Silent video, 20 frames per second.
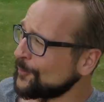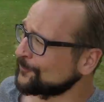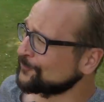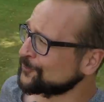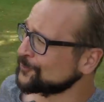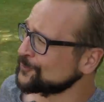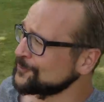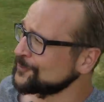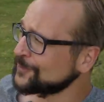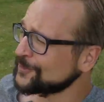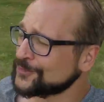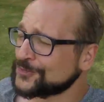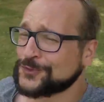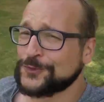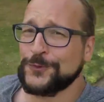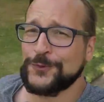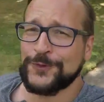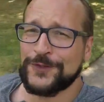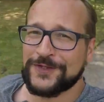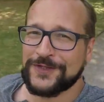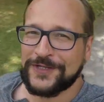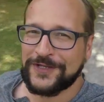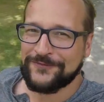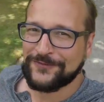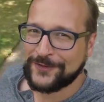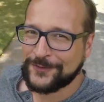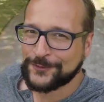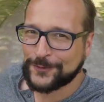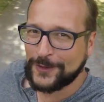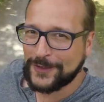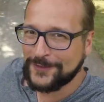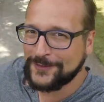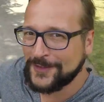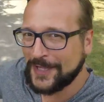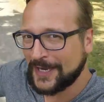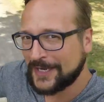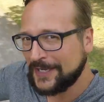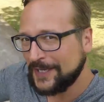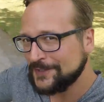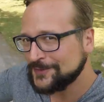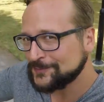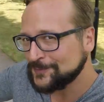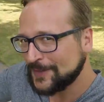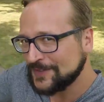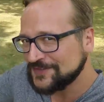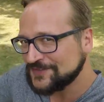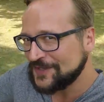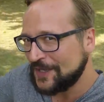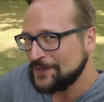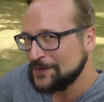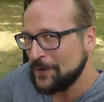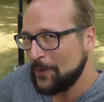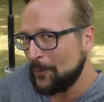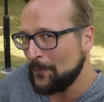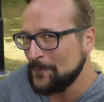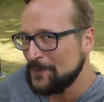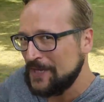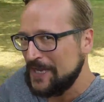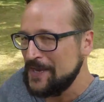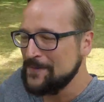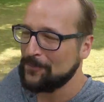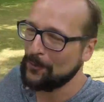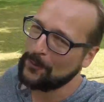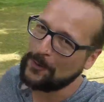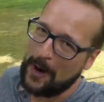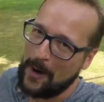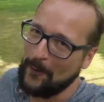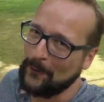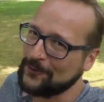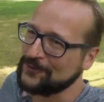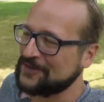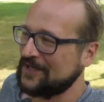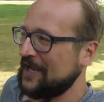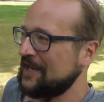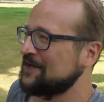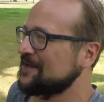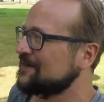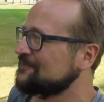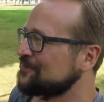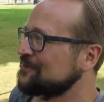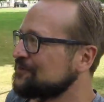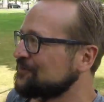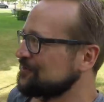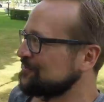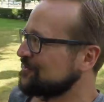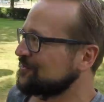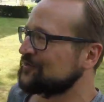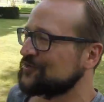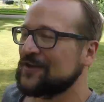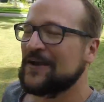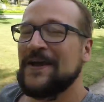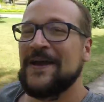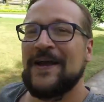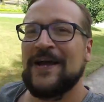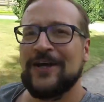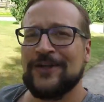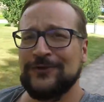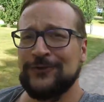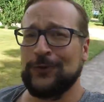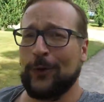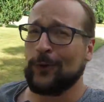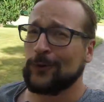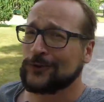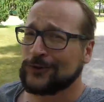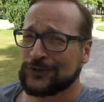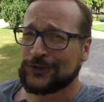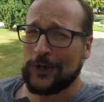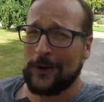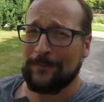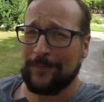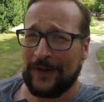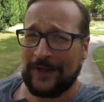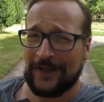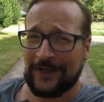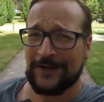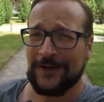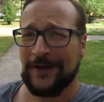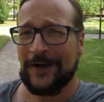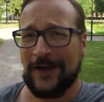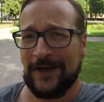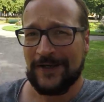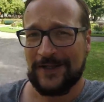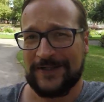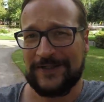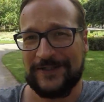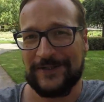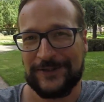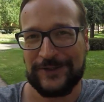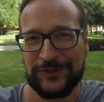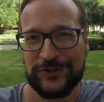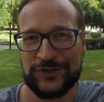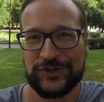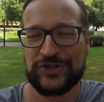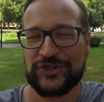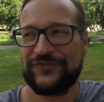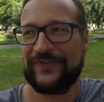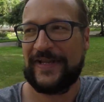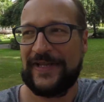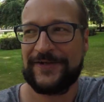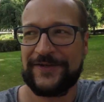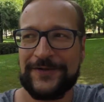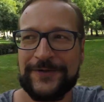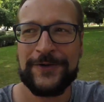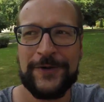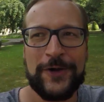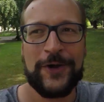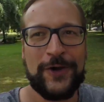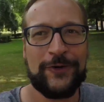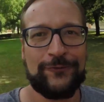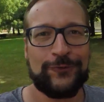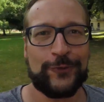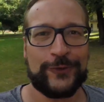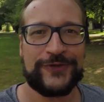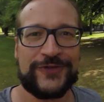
wunderschönen, eventuell erkennt man es an der Umgebung, auch Kenner wissen es, Nordköping hier in Schweden, wo